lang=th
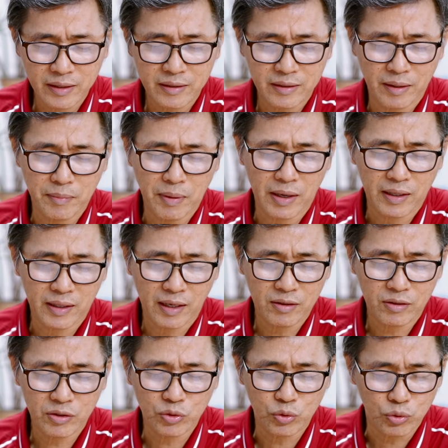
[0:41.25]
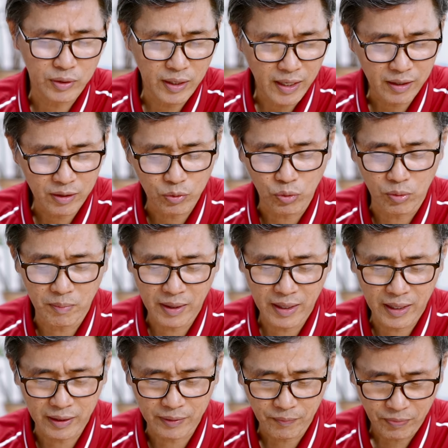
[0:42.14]
ในบางครั้งก็ดูน่ากลัว
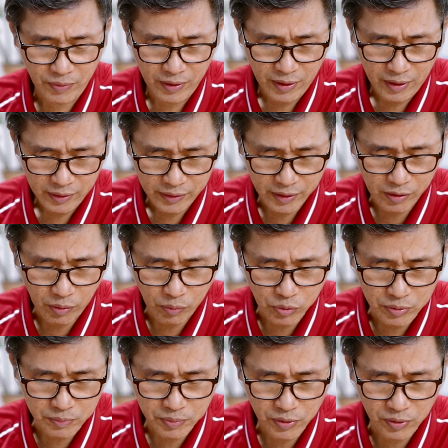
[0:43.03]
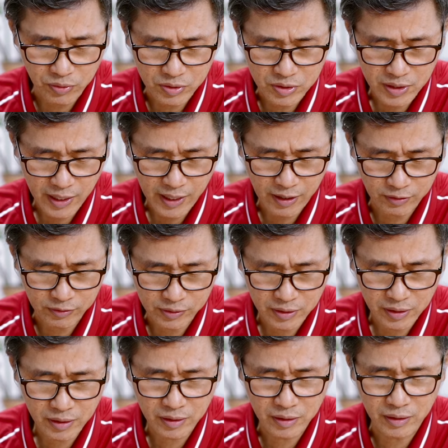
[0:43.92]
มาก แต่ขอบคุณพระองค์เจ้า
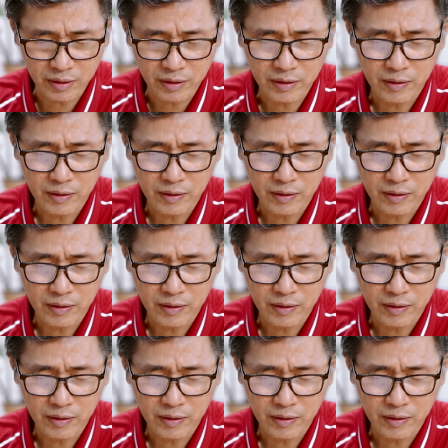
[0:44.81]
ที่